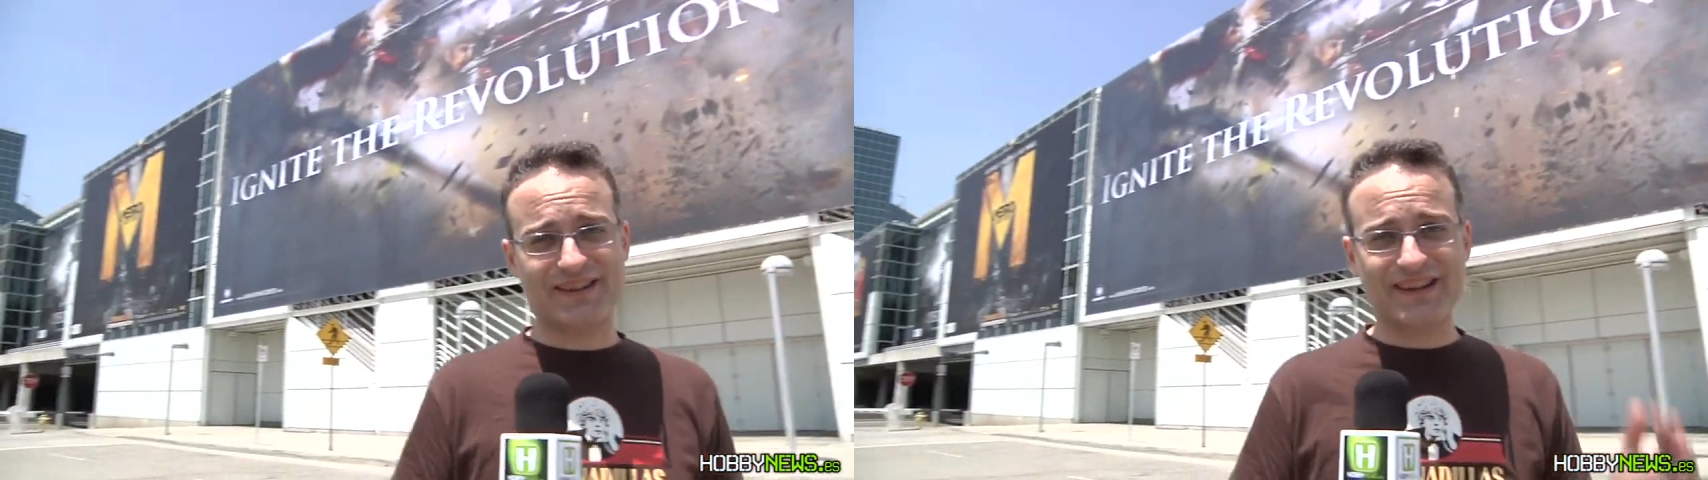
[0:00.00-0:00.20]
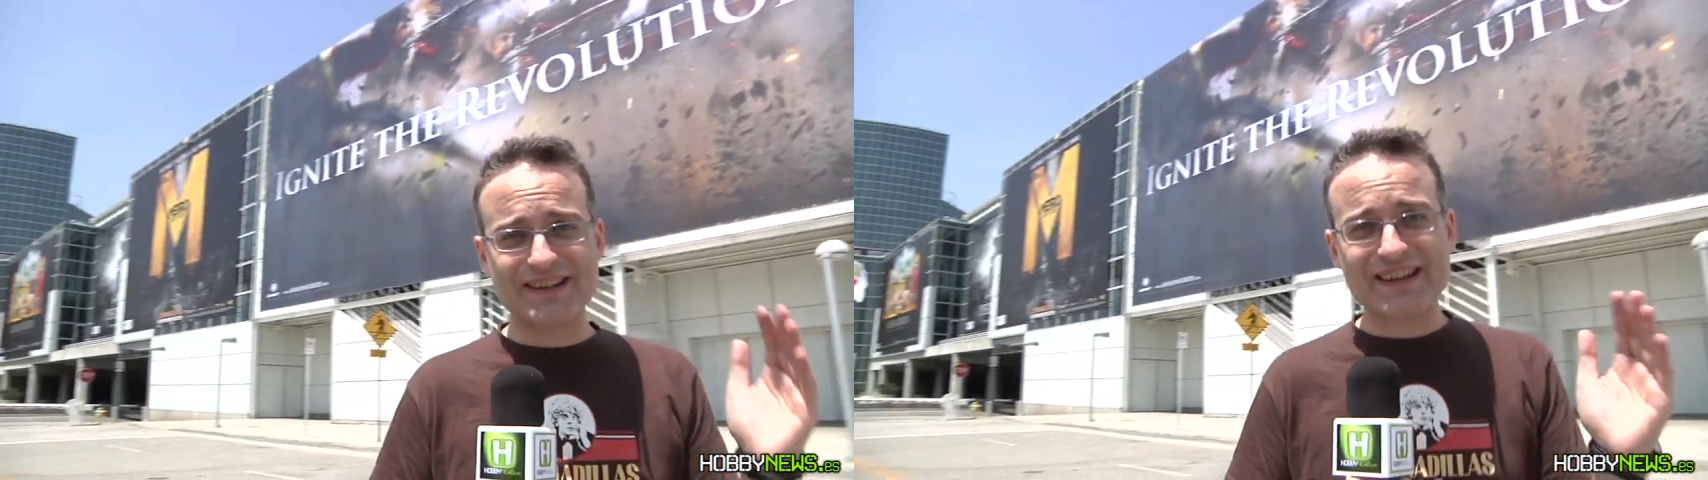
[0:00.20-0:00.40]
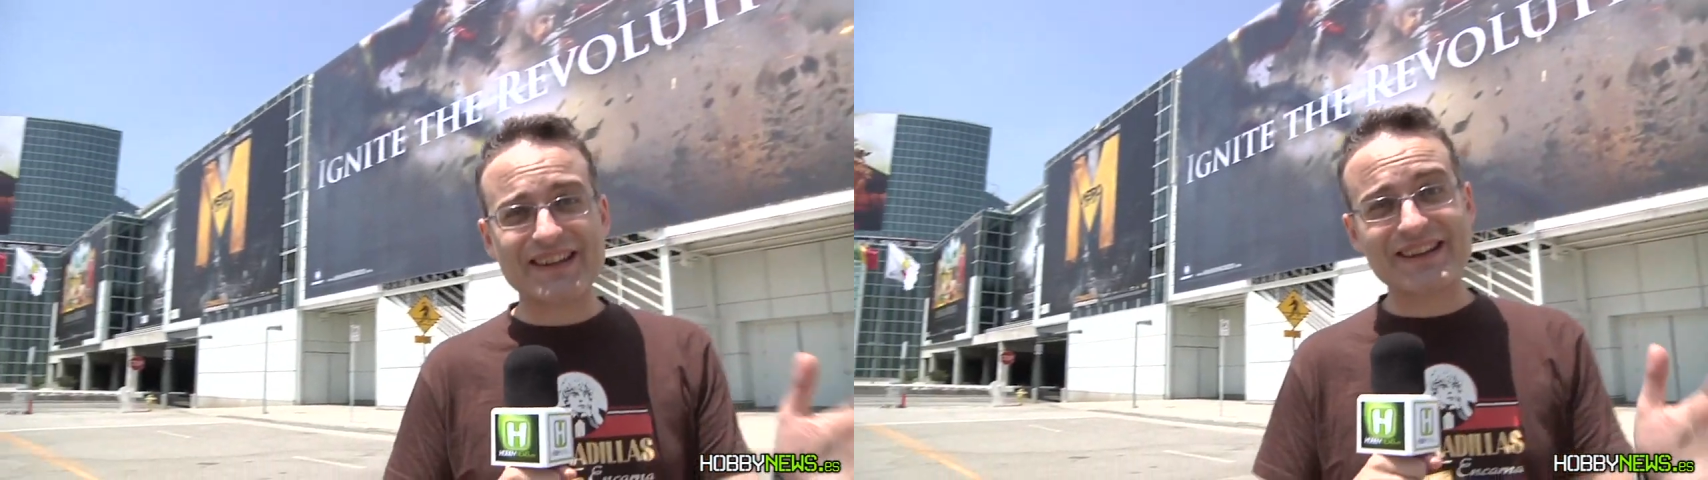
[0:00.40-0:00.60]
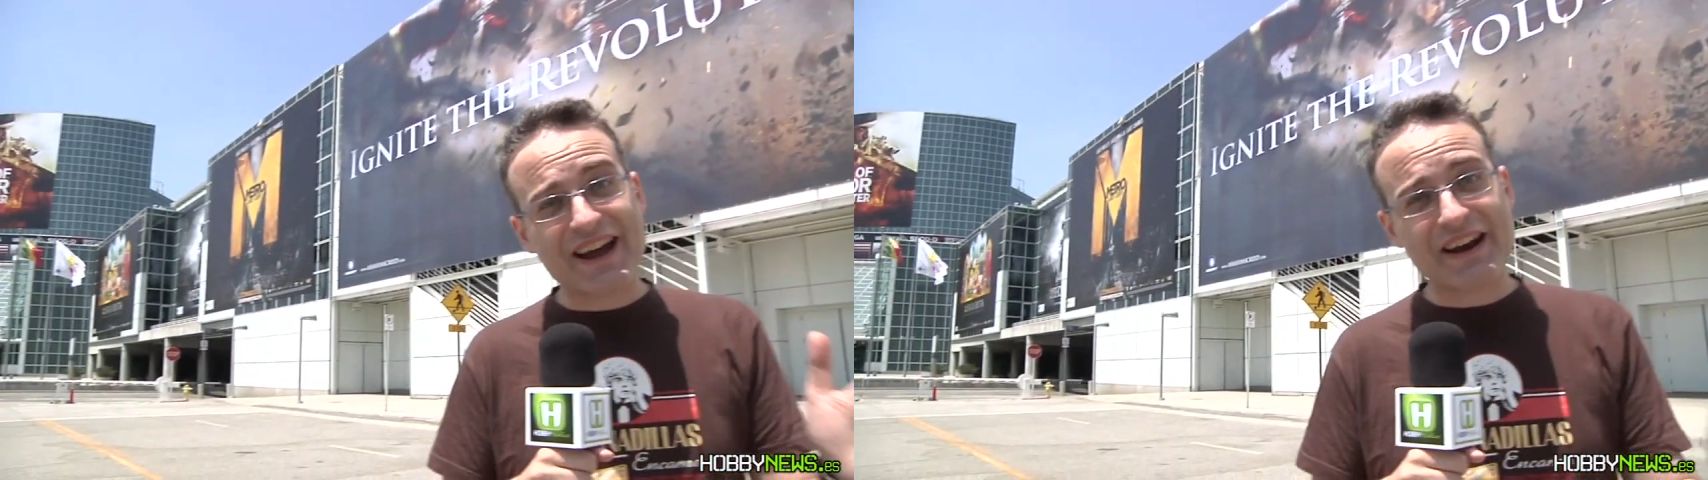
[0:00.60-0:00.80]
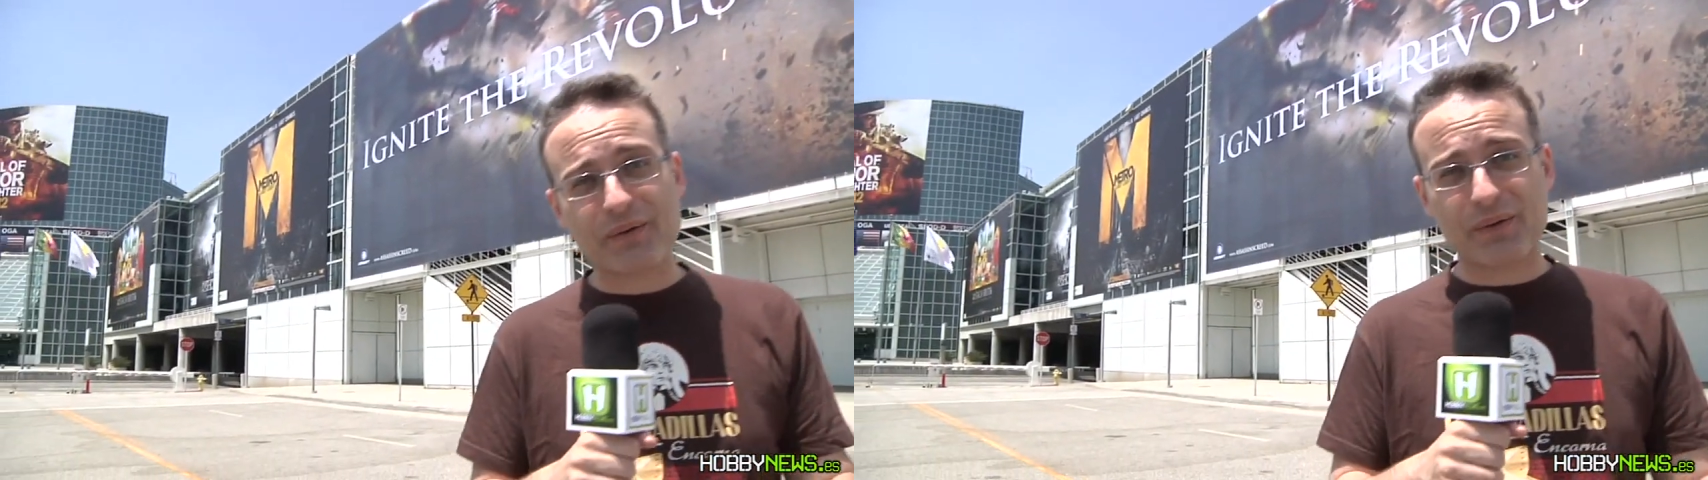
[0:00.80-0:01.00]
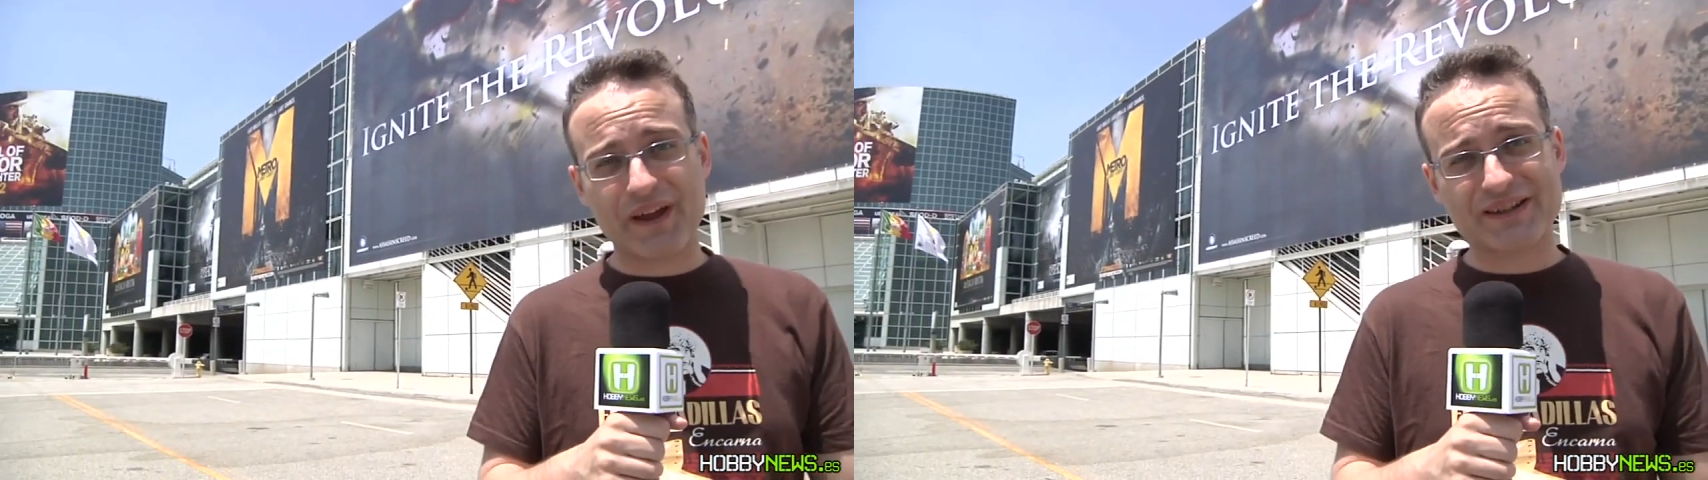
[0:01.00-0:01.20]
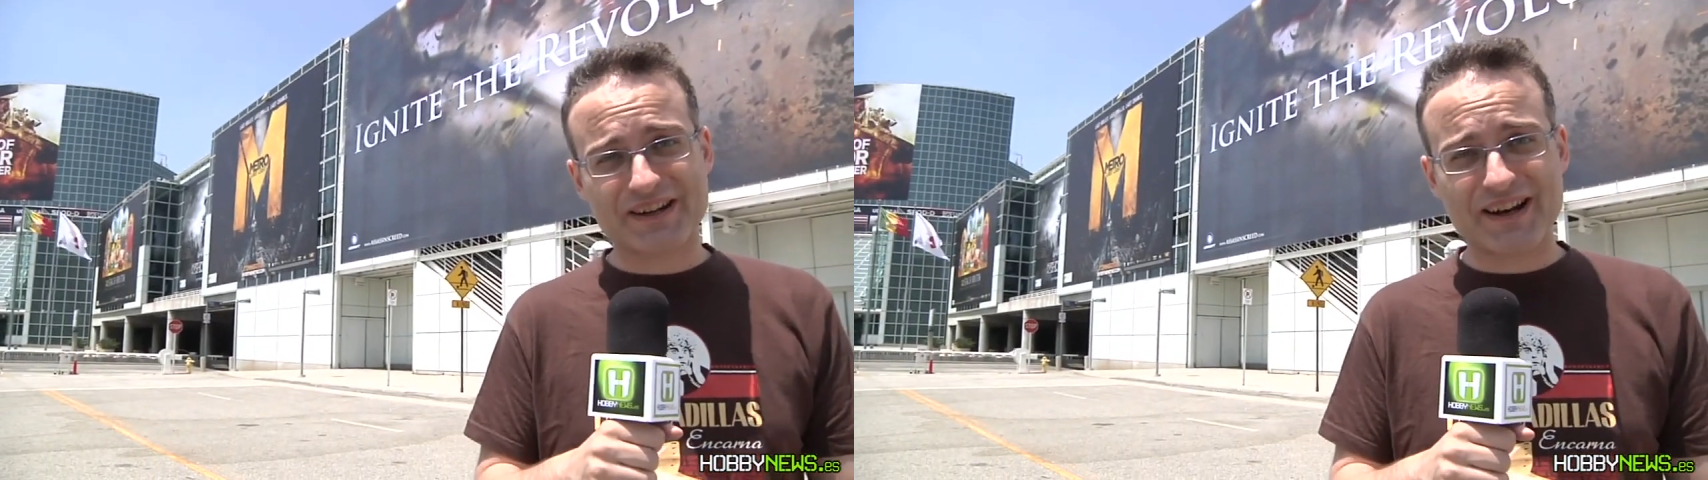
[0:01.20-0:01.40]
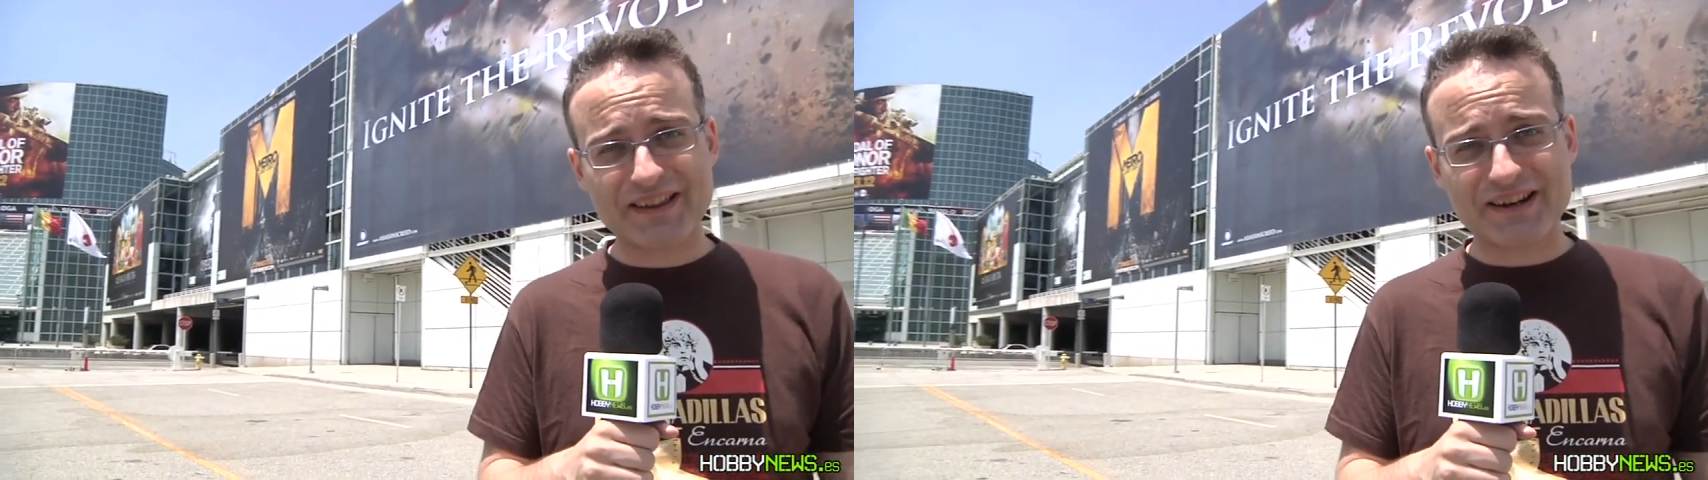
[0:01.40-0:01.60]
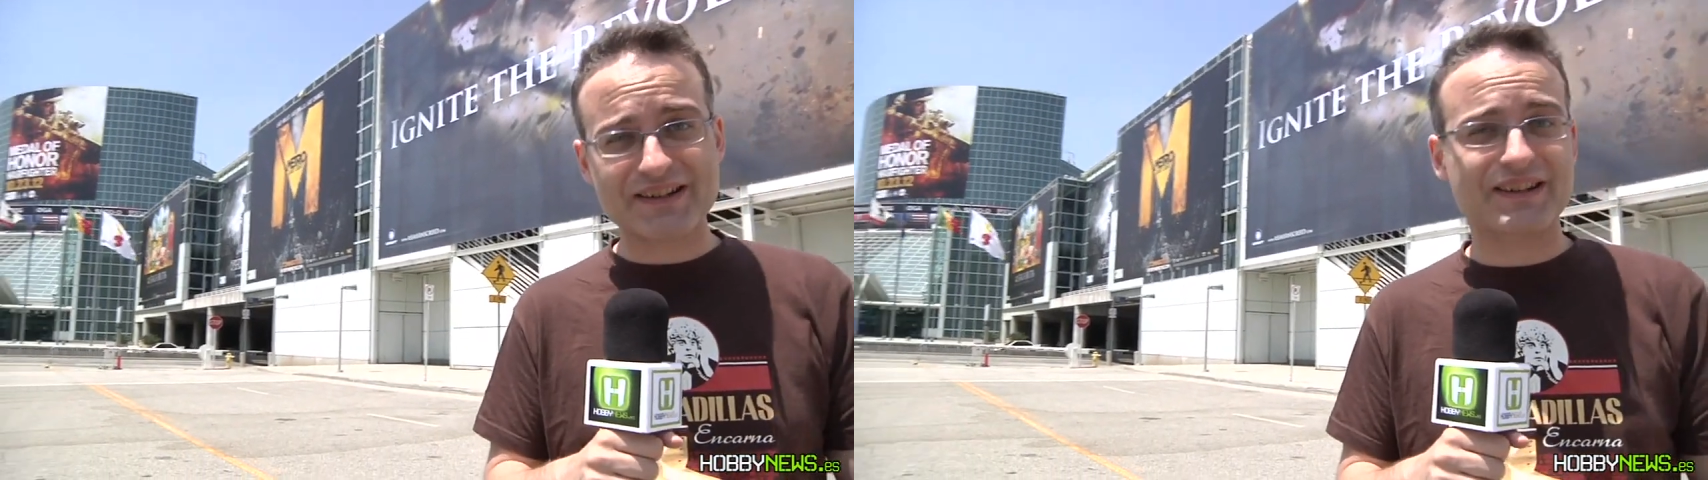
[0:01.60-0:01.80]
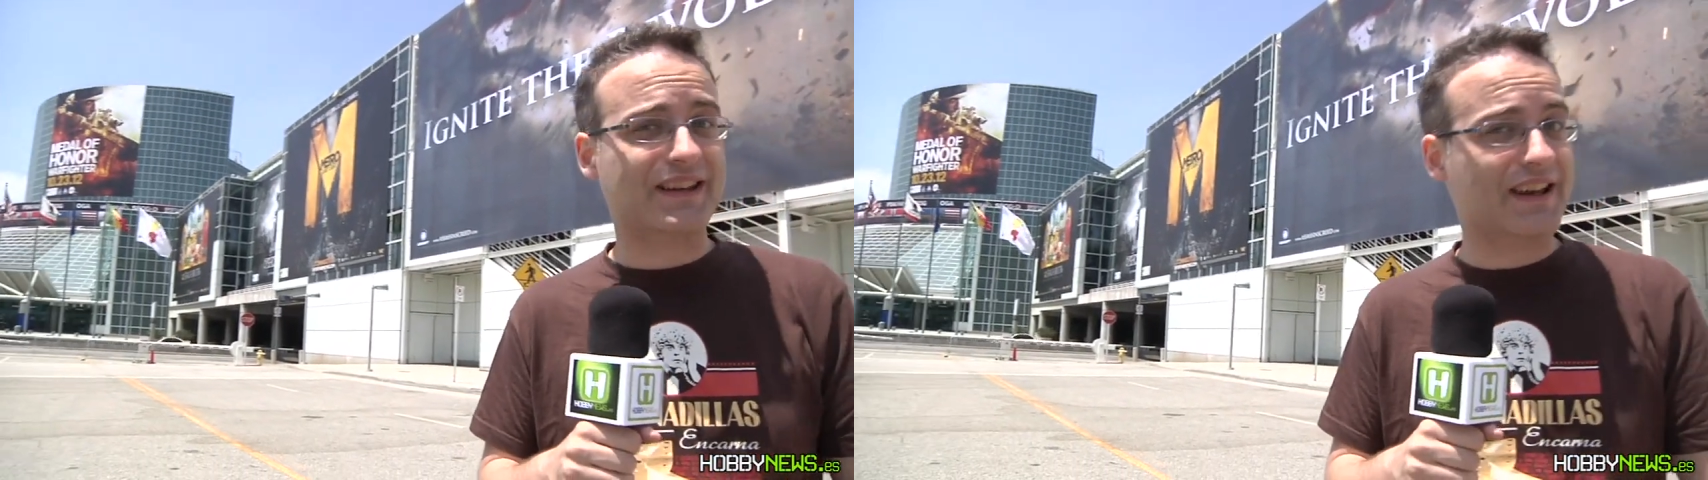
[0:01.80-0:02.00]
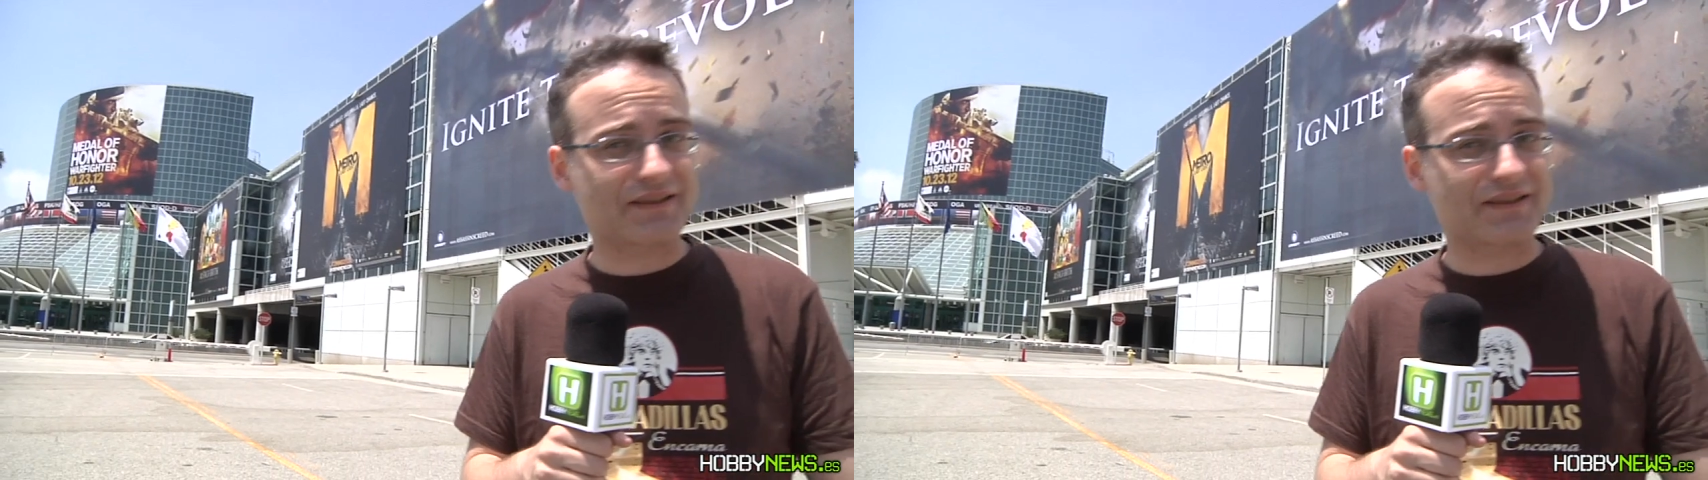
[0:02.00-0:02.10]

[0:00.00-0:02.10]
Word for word: Y es que llegar a anunciarse en L3